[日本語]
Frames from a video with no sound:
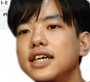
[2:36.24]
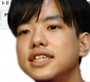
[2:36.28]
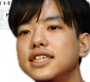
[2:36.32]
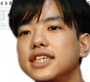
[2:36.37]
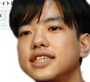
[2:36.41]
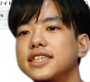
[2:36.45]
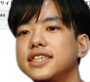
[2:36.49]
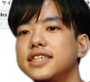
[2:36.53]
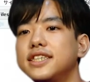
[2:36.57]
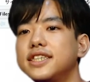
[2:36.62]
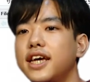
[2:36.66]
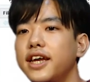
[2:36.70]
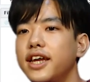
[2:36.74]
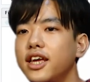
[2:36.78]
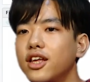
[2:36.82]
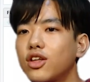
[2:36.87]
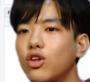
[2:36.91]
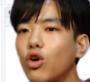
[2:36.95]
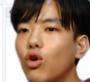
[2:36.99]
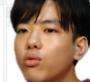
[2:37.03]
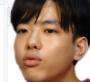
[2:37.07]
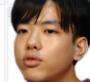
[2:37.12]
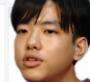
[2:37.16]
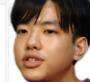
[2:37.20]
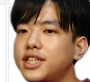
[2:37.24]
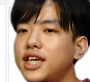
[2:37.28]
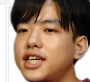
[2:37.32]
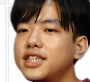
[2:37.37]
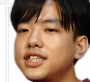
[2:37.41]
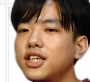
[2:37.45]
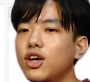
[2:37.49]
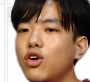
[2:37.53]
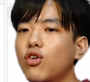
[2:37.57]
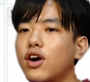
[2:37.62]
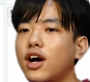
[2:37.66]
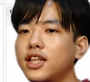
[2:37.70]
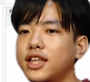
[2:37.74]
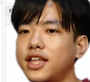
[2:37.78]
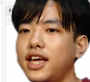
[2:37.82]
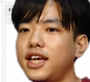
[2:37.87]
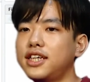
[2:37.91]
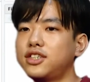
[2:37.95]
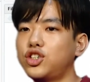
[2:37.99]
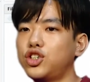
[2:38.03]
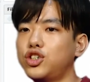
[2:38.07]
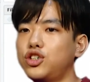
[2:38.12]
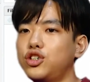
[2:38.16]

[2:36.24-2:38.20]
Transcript: い、じゃあ実際に当分散性を仮定す